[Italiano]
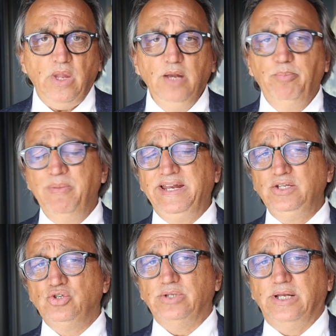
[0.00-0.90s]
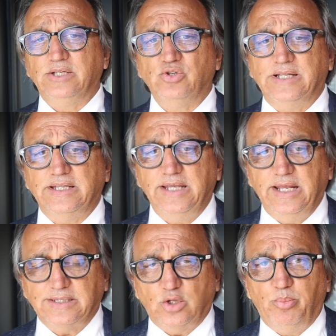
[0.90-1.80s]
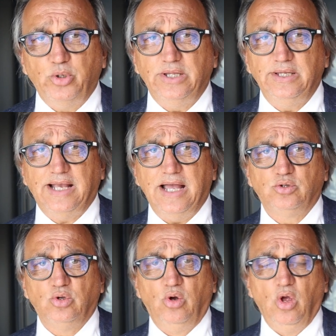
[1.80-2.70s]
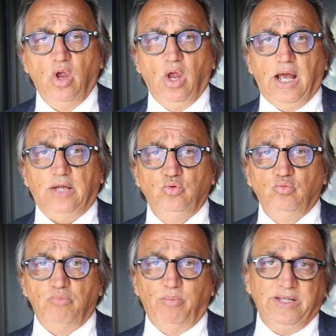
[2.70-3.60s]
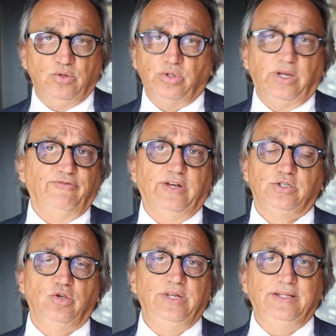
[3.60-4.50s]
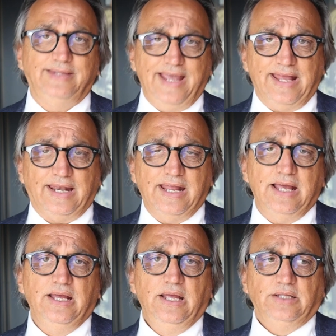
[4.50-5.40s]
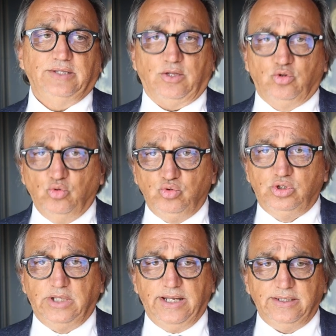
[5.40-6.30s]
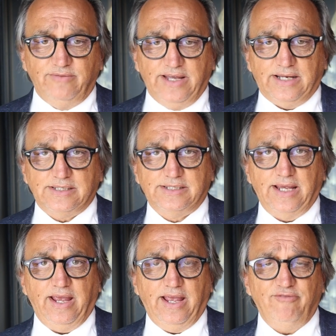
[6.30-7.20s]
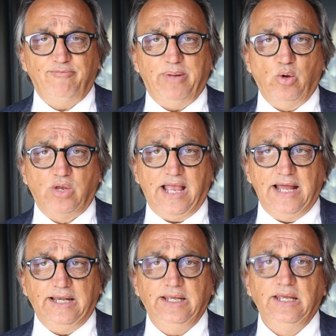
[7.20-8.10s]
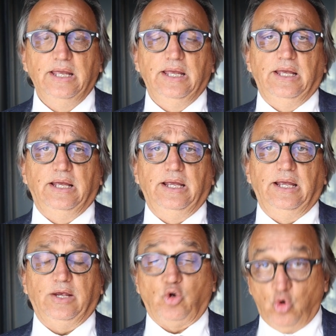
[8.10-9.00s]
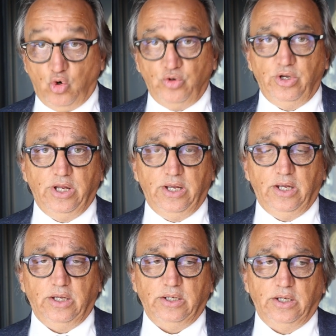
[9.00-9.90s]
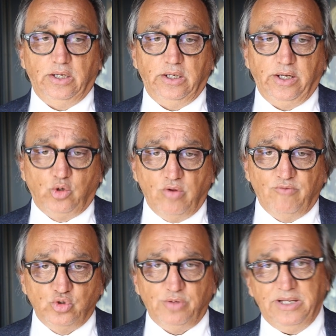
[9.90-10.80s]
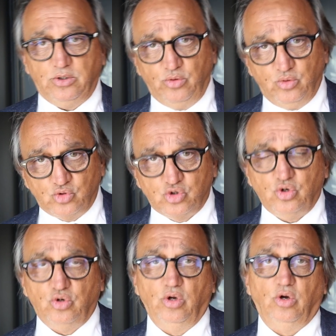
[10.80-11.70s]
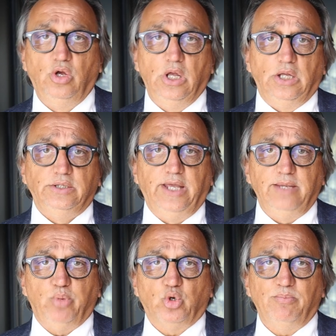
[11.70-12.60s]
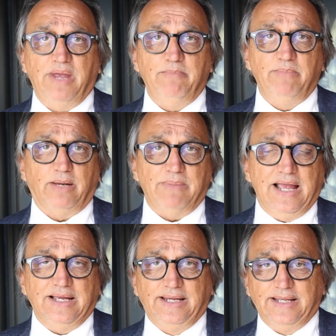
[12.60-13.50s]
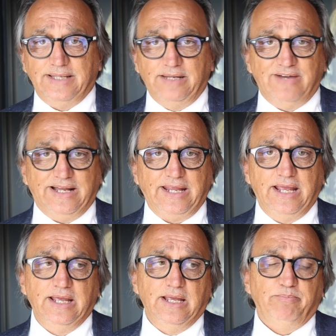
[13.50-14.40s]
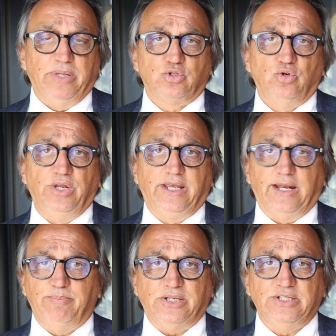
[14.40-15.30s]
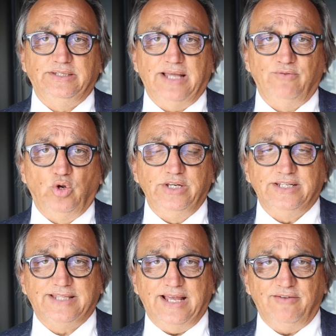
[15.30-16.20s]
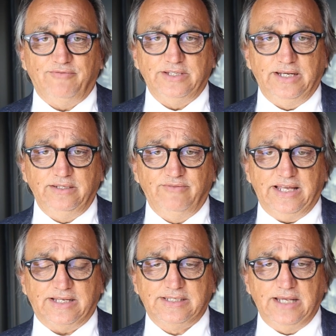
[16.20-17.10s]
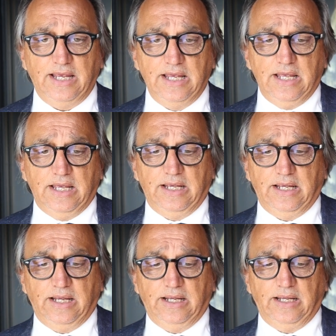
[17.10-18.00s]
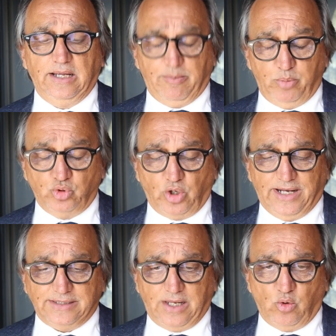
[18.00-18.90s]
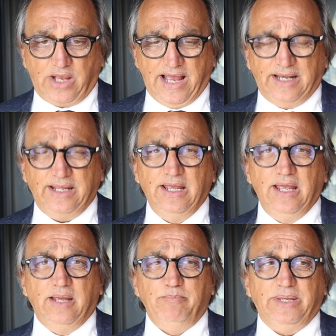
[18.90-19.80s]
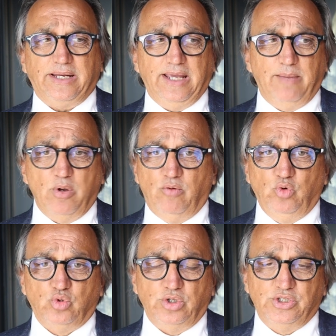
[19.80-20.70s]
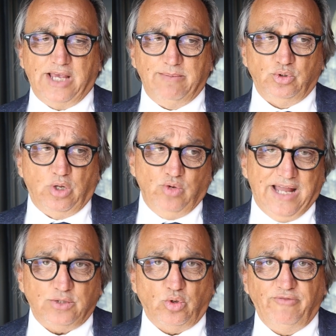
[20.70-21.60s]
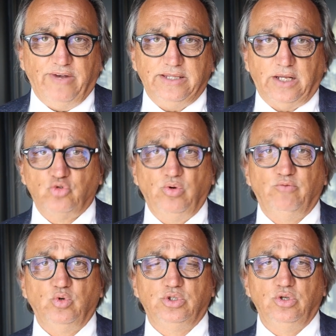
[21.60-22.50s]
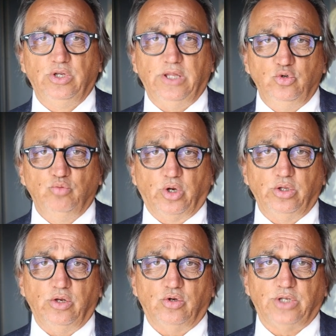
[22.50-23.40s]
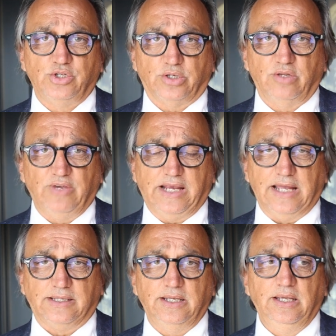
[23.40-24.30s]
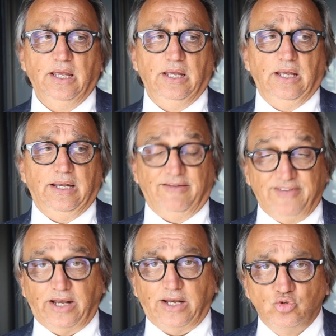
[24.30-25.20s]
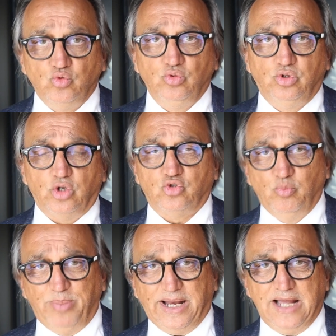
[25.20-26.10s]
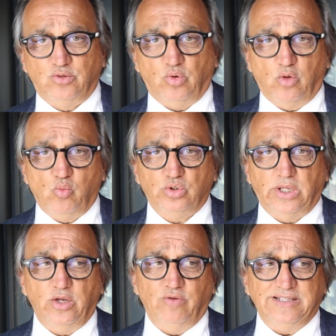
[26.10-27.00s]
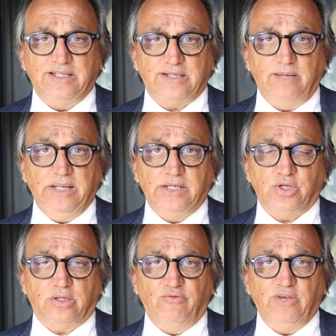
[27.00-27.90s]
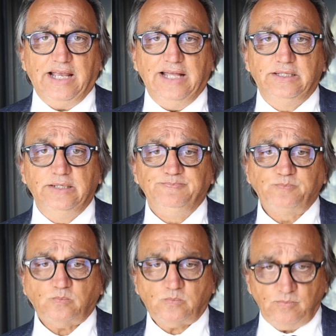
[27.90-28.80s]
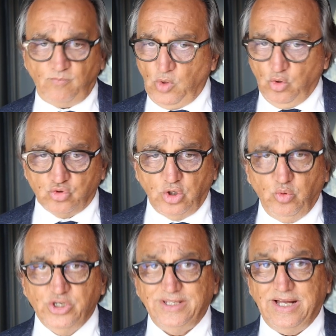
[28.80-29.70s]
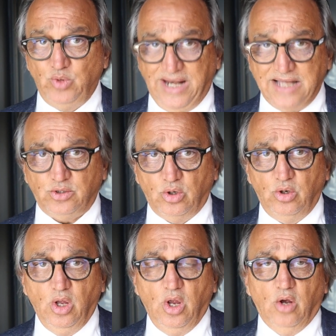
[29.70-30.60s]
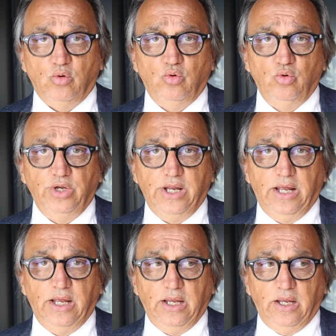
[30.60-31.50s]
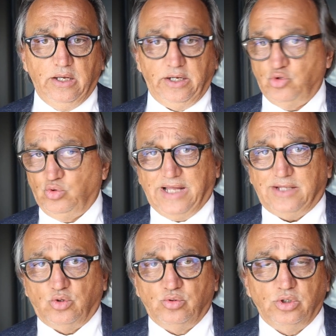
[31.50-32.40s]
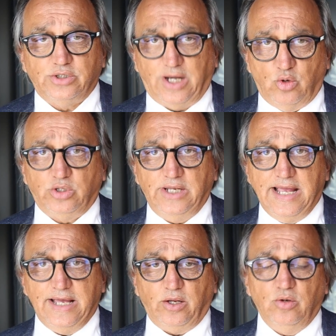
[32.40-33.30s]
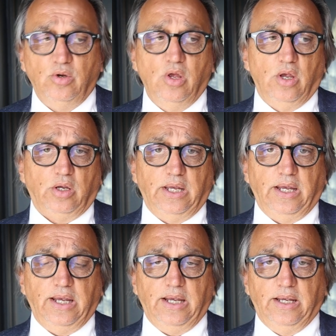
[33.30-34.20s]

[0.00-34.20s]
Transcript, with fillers: Il pomeriggio della giornata di ieri è stato poi dedicato ad un momento di riflessione interna tra tutte le diverse EFPA locali eh, con eh, il coinvolgimento non solo dei board member ma anche delle varie persone che rappresentavano gli staff delle diverse eh, eh, appunto, realtà locali perché abbiamo voluto diciamo, da un lato riflettere sull'evoluzione del numero dei nostri certificati, l'aver raggiunto e superato la quota dei 93.000 certificati costituisce da un lato un eh, risultato straordinario che